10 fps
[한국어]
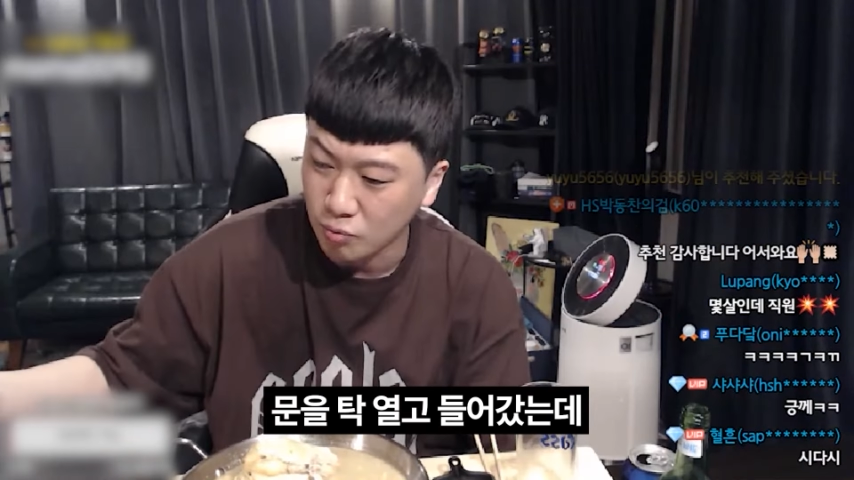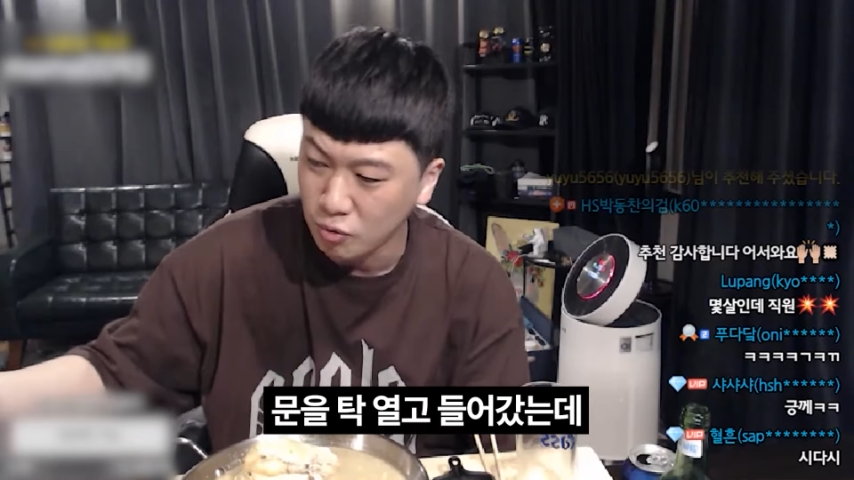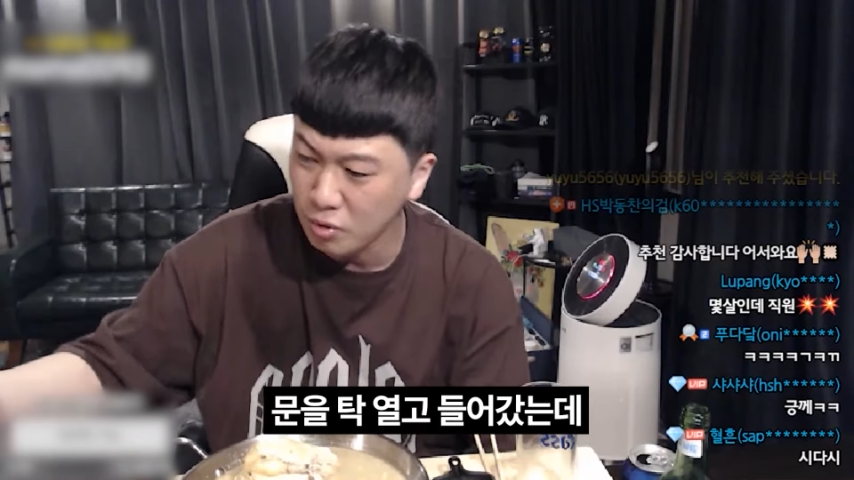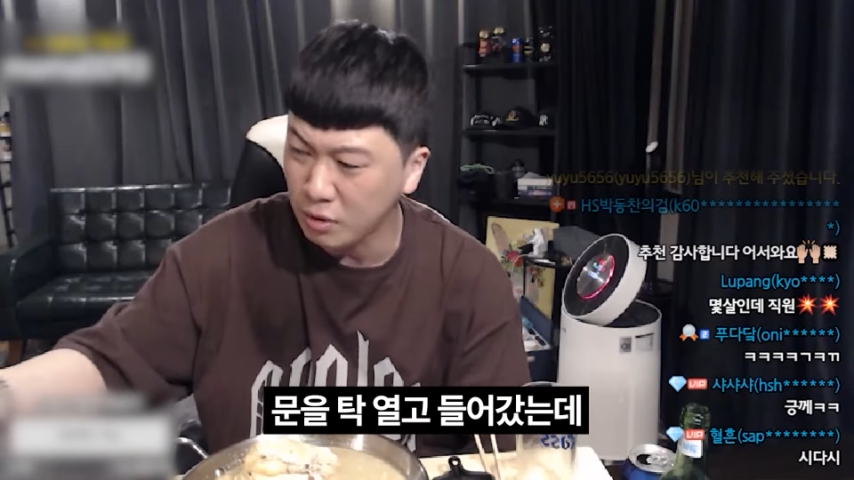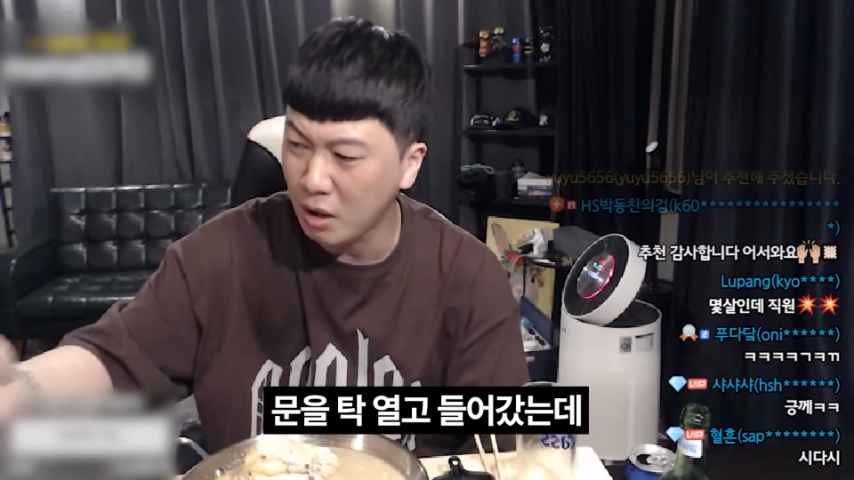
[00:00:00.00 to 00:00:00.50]

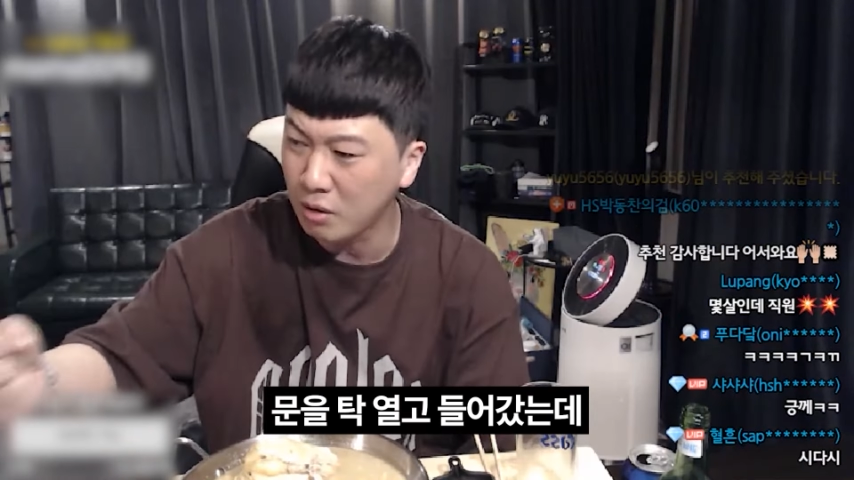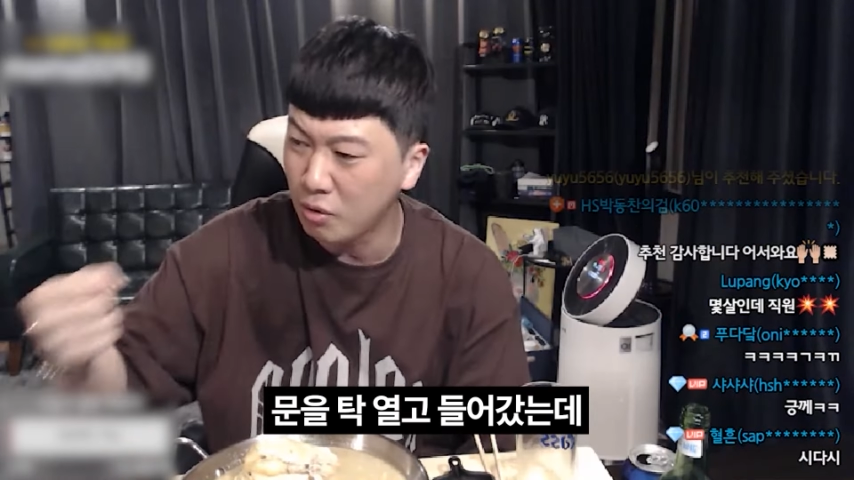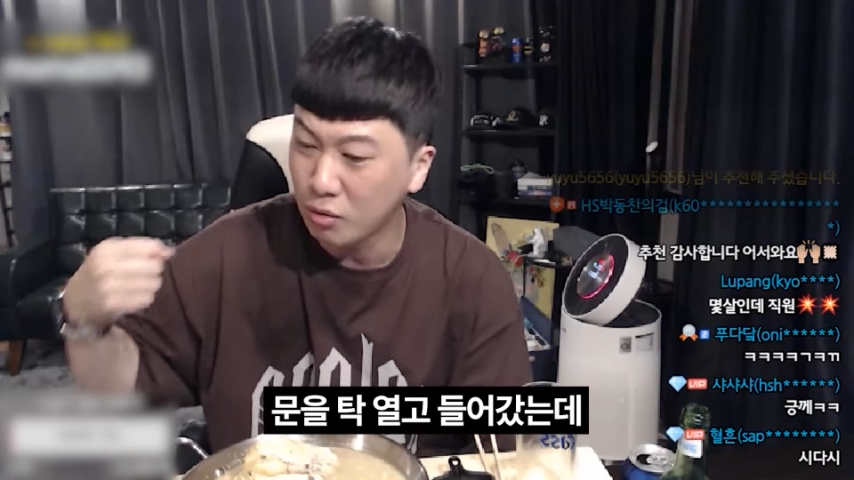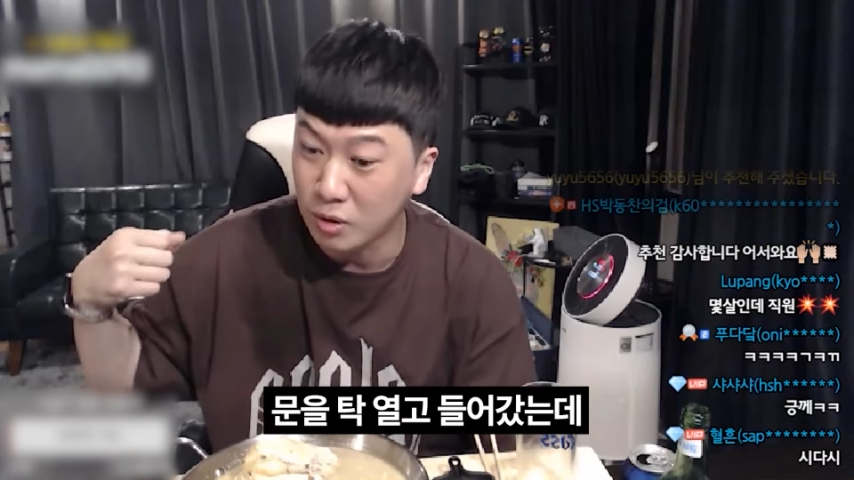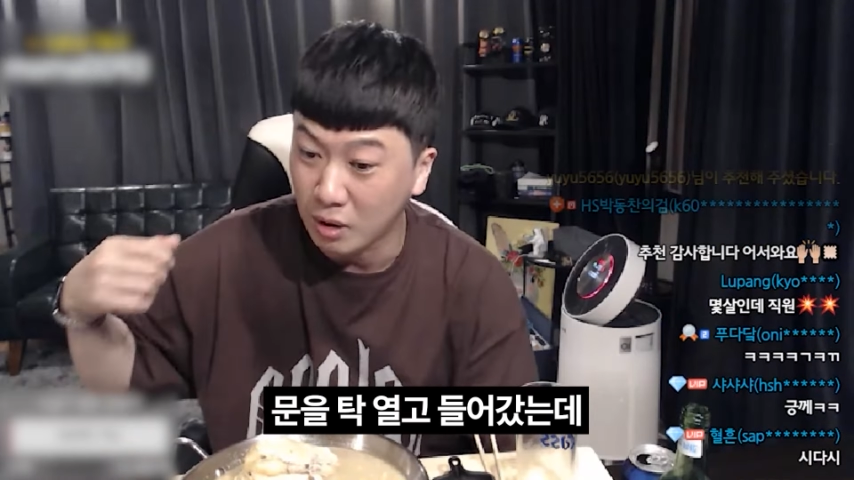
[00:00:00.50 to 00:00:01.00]
문을 탁
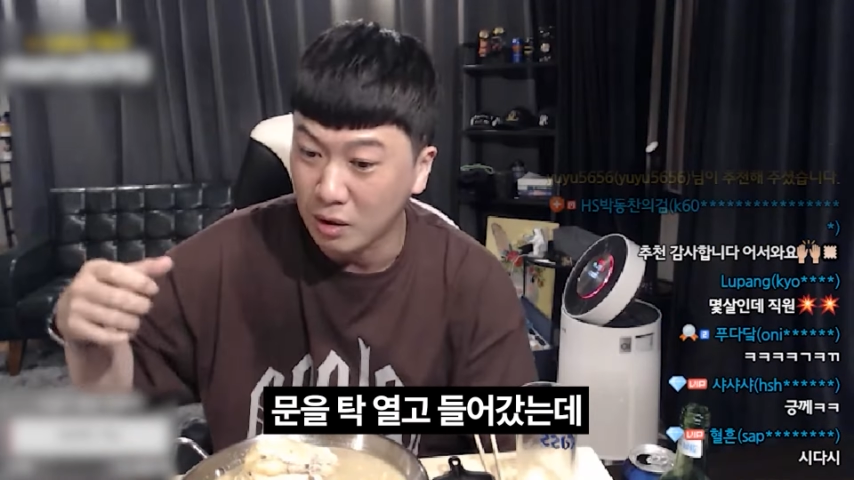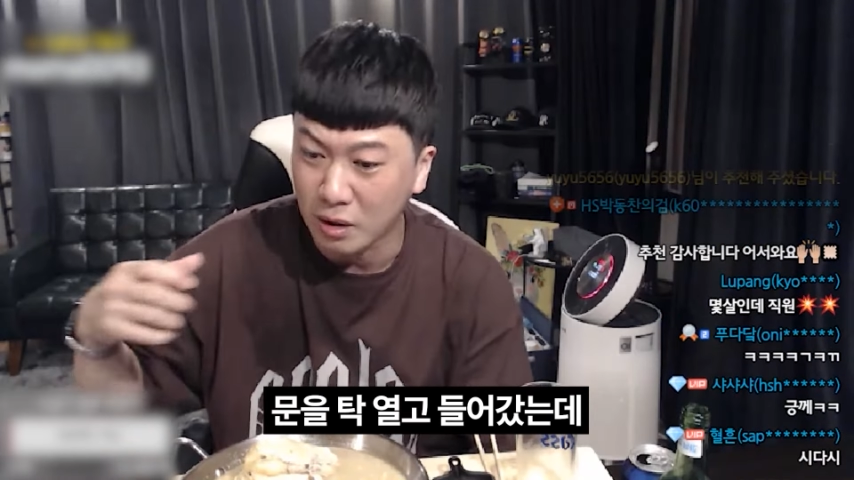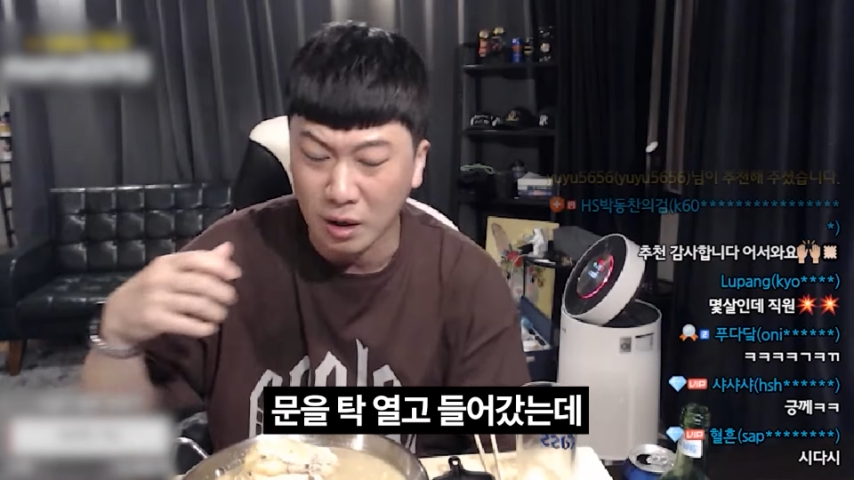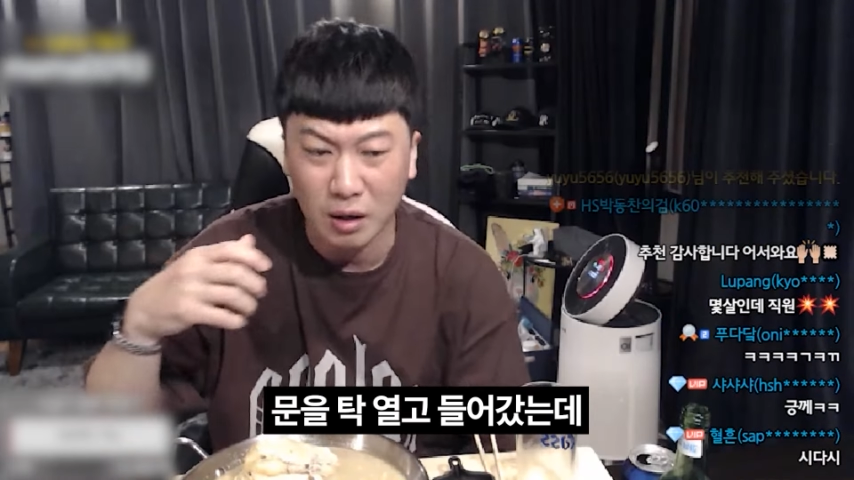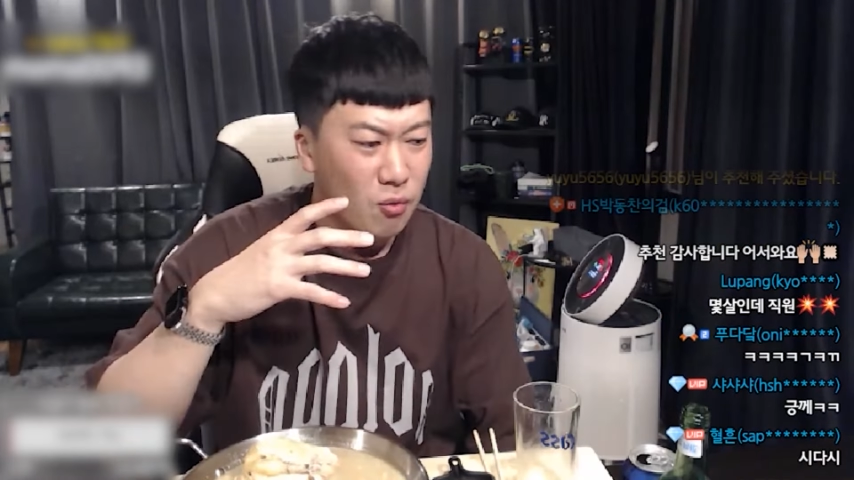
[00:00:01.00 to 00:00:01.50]
열고 들어가는데